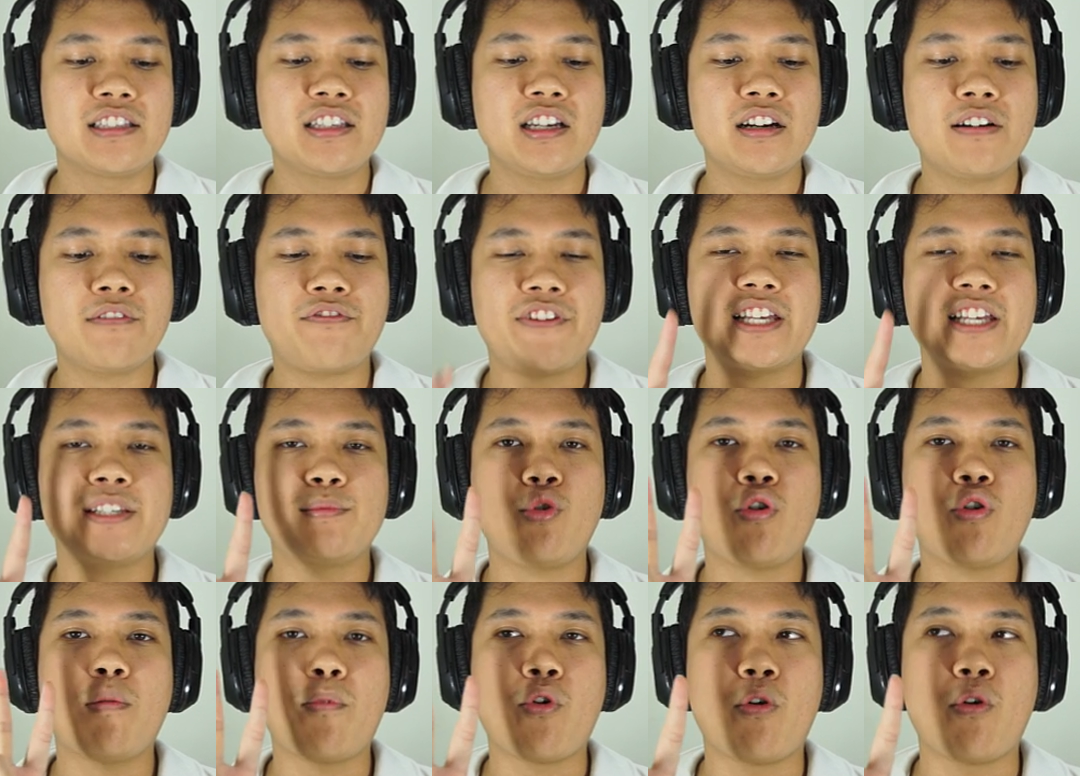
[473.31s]
ซึ่ง
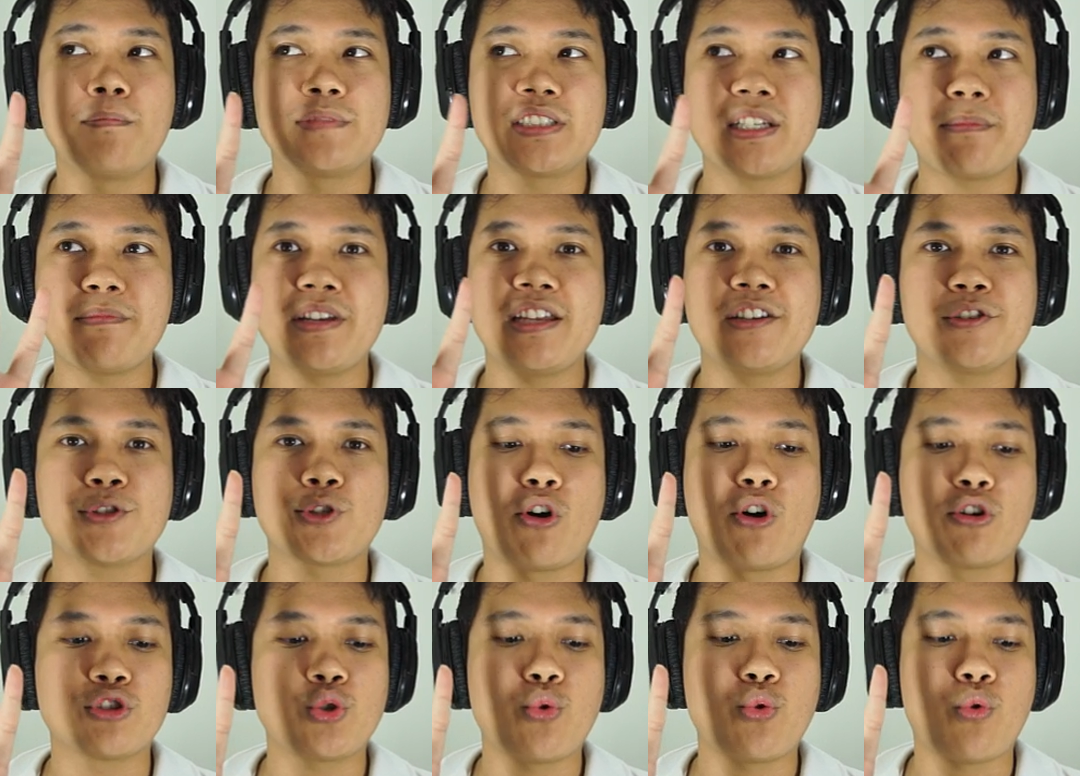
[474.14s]
Facebook ของผมจะมี
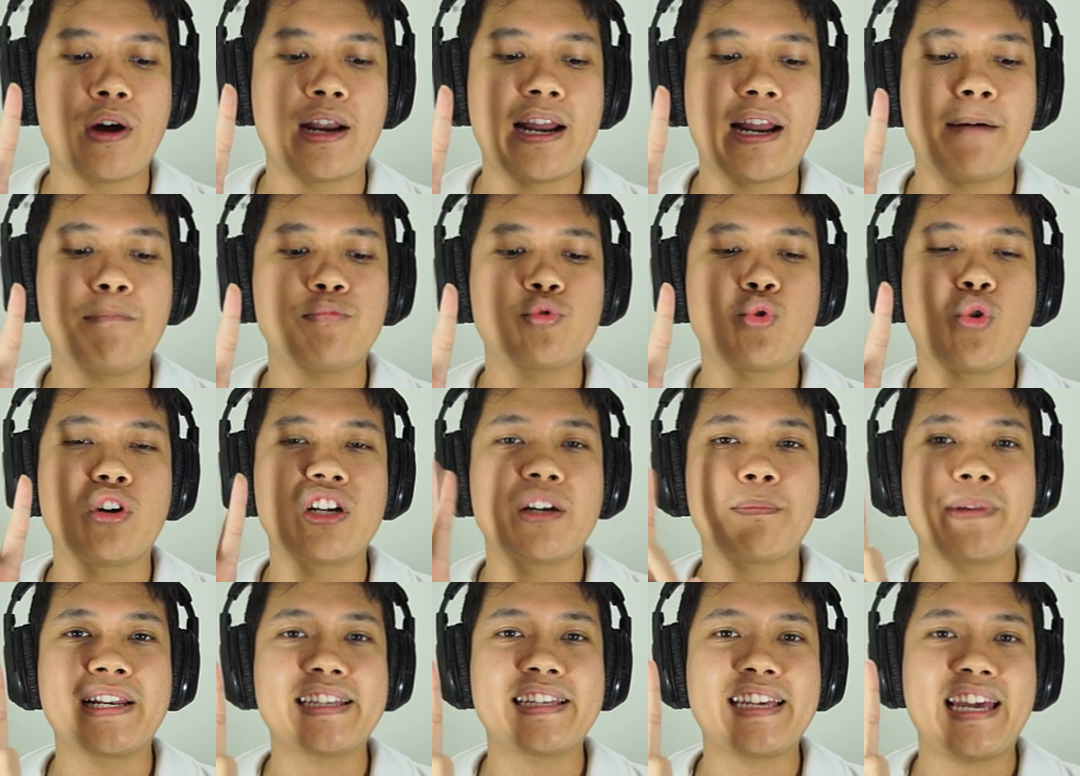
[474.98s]
2ตัวนะครับตัว
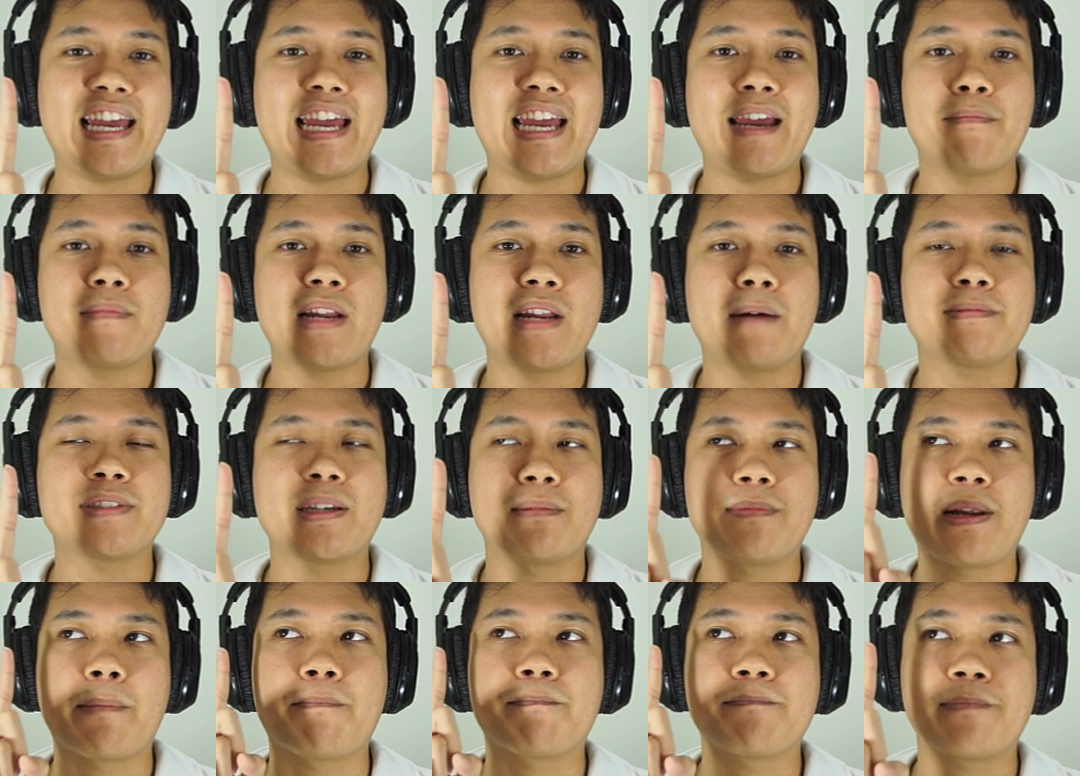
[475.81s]
นึงเป็นเกมนะครับ
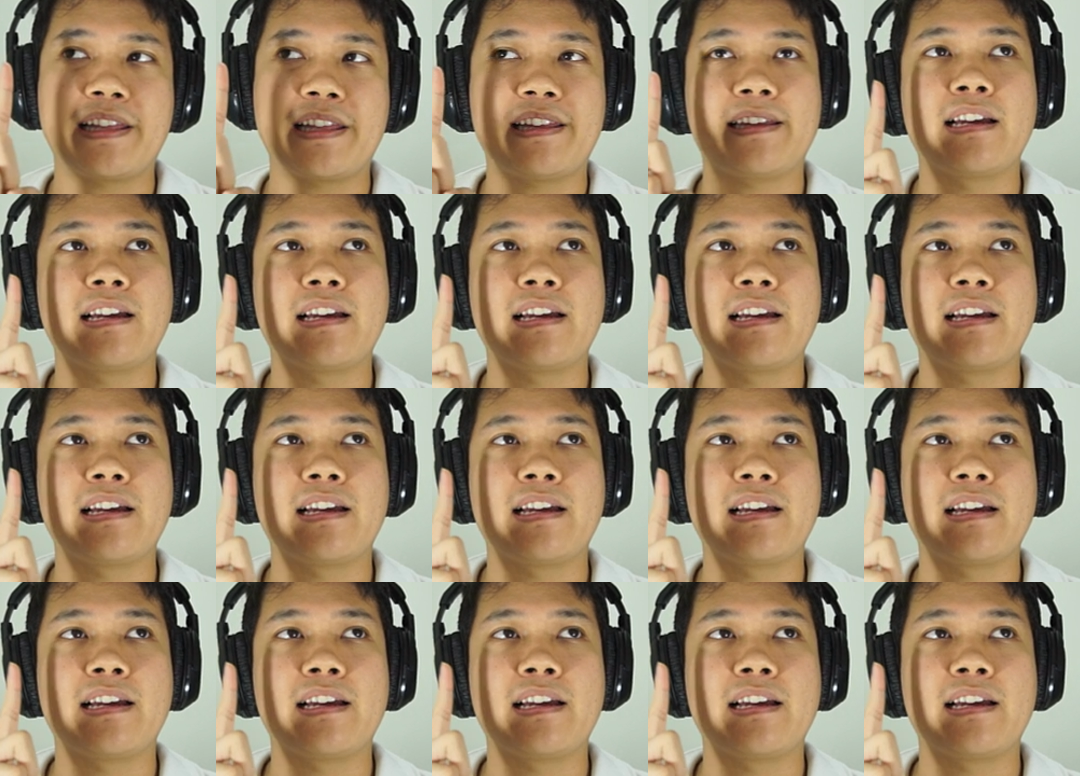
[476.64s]
สำหรับ